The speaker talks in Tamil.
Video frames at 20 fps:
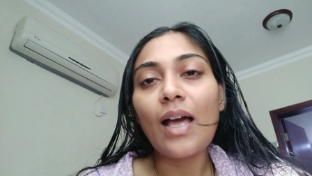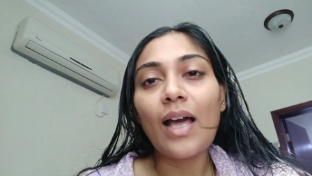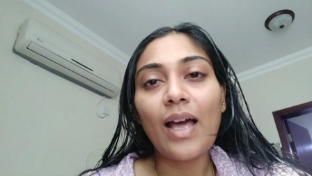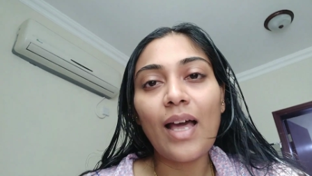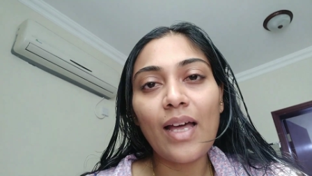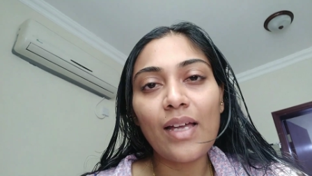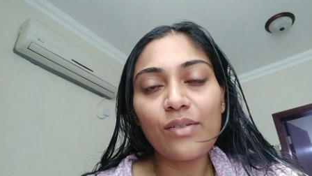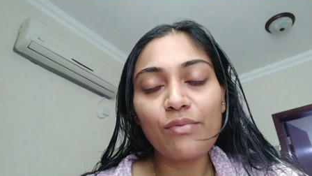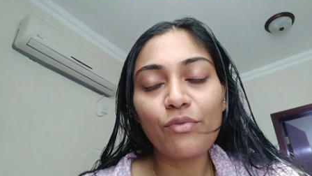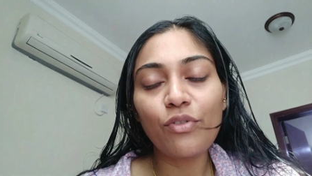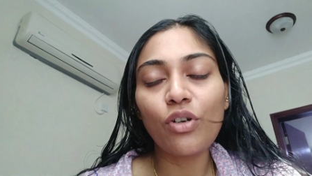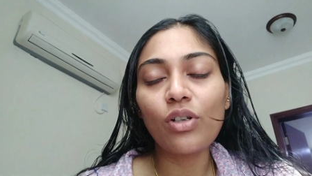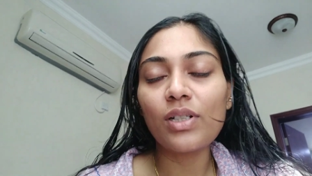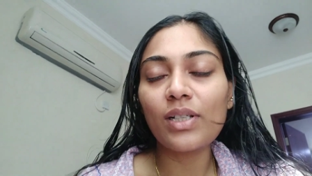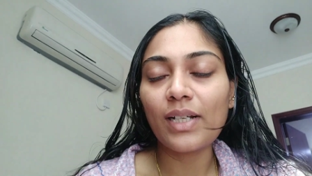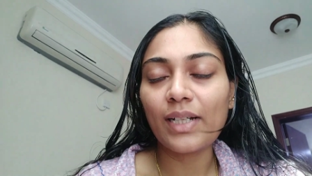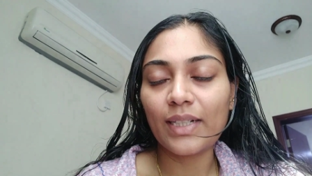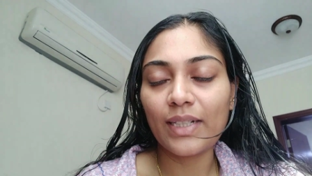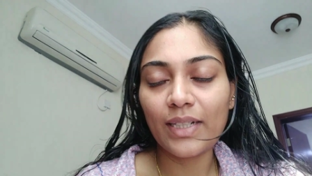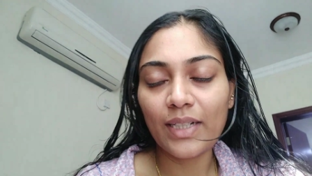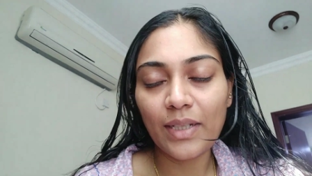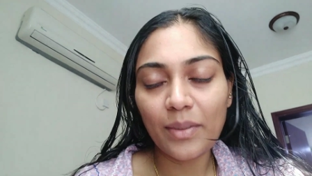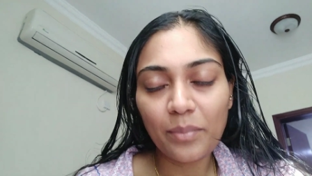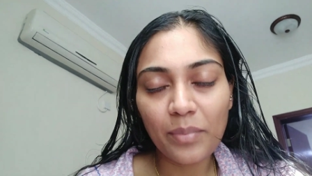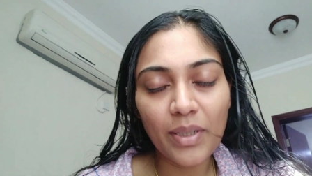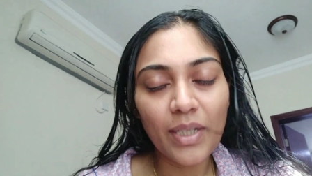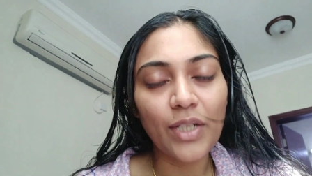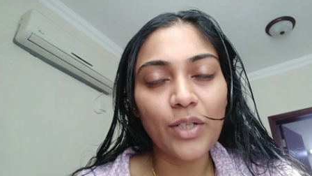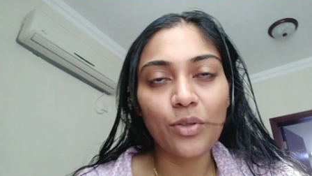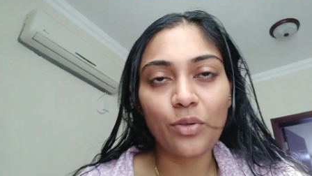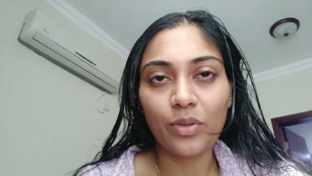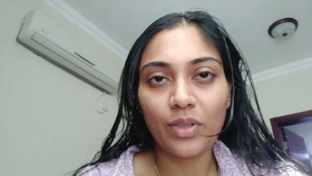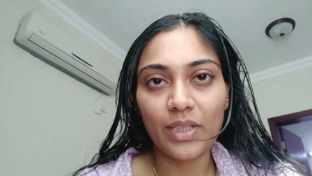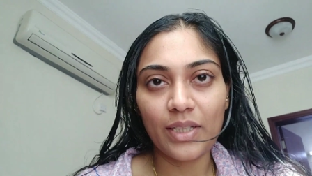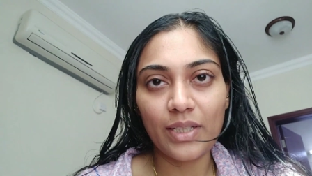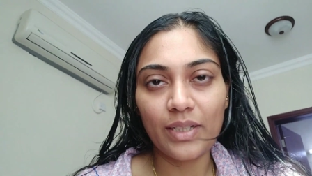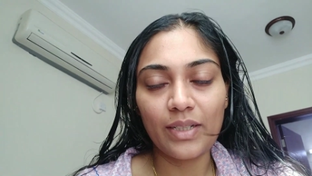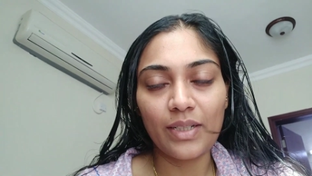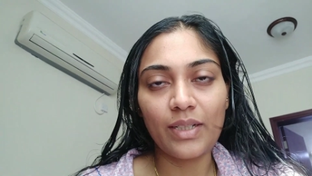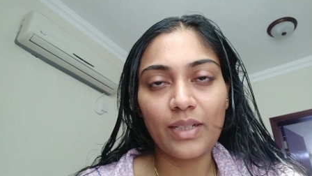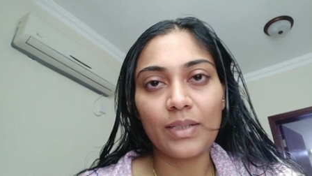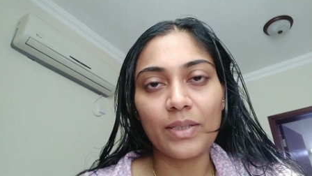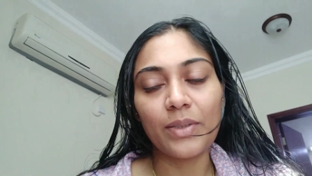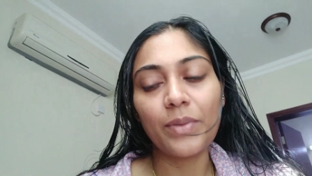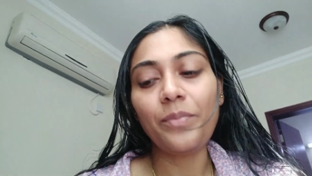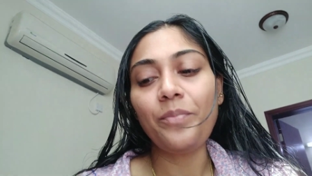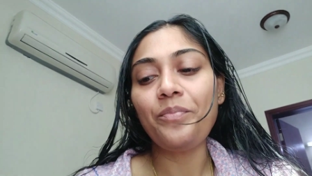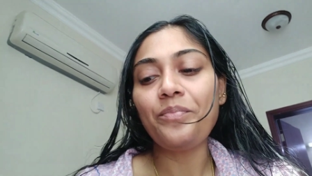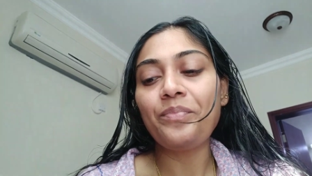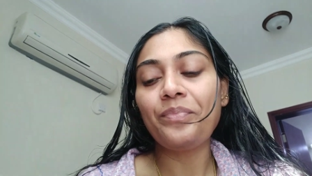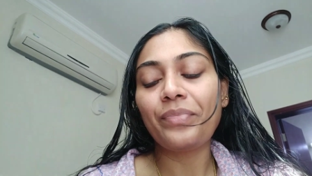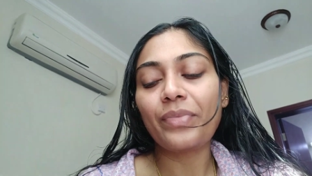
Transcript: ஹேர் ஃபால் கண்டிப்பாக இன்னும் இருக்குது